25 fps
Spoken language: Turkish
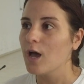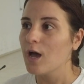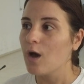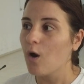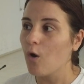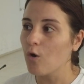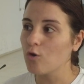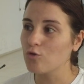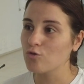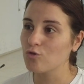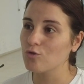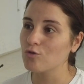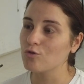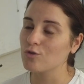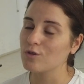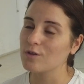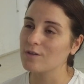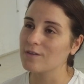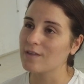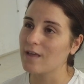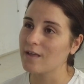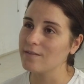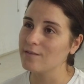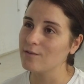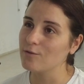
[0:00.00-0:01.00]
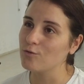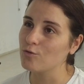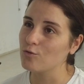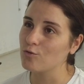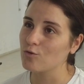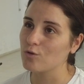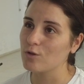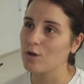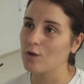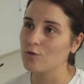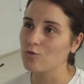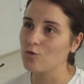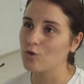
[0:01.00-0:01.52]
Okçulukta zaten
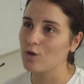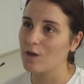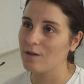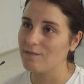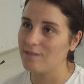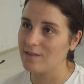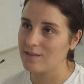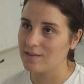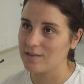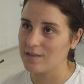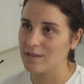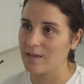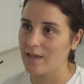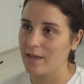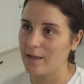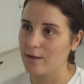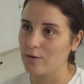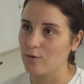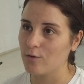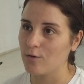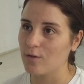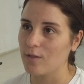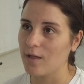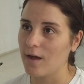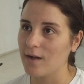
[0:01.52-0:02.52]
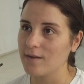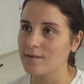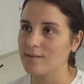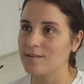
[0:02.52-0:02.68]
çocuklar çok hevesli geliyorlar.